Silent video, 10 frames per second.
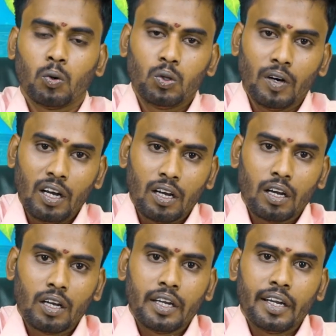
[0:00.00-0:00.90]
பொதுவாக
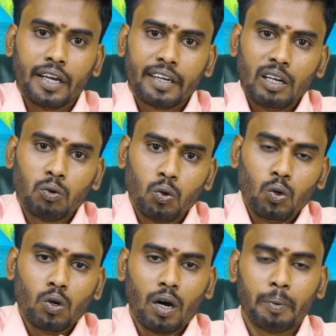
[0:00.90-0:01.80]
எட்டில்
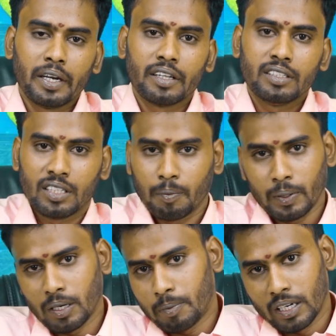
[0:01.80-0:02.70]
குரு அப்படின்றது
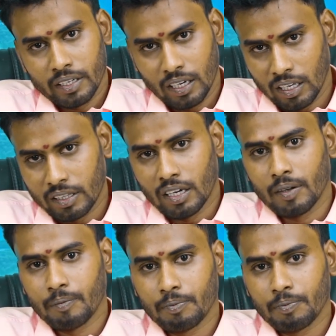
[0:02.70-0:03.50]
சிறப்பான பலன் இல்லை தான்